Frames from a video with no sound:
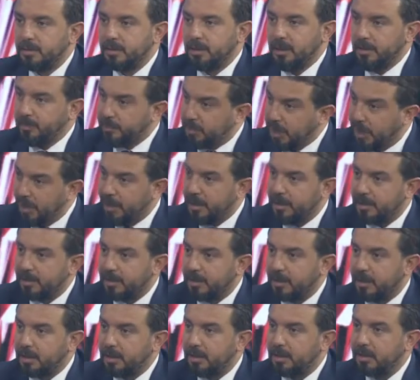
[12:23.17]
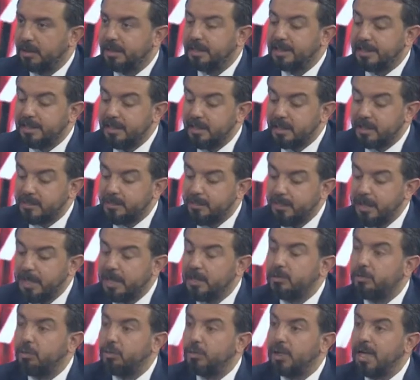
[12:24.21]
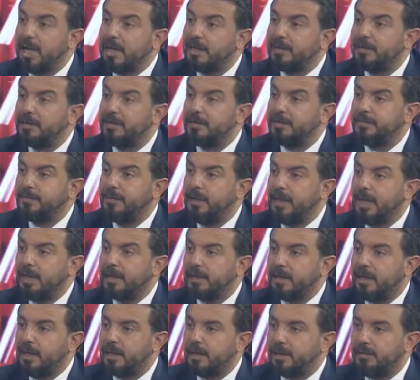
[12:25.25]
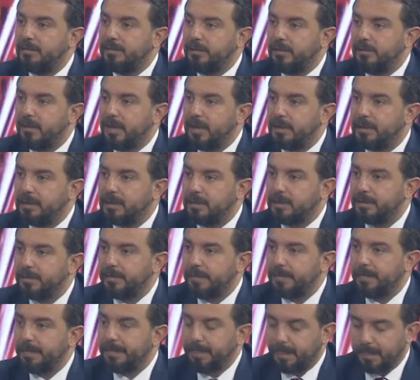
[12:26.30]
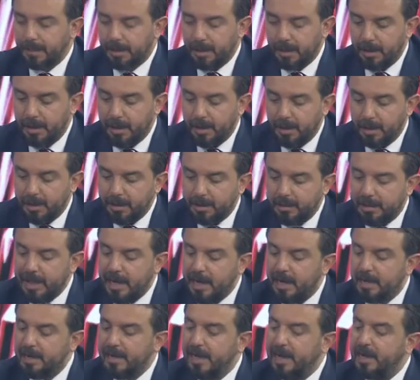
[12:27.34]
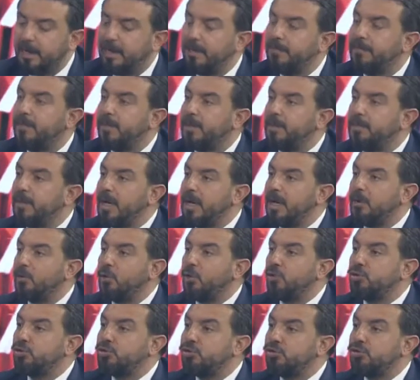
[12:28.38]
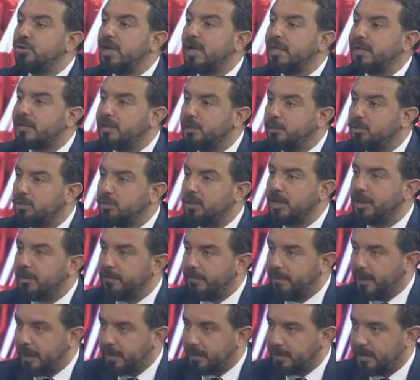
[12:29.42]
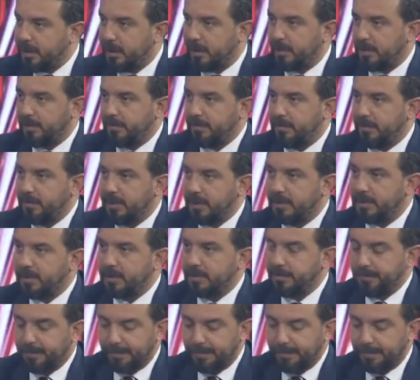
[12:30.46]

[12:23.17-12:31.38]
İptal ettik. 41 dolar fiyat teklifi verdi. Diğer yerli firma 36 dolar fiyat teklifi verdi.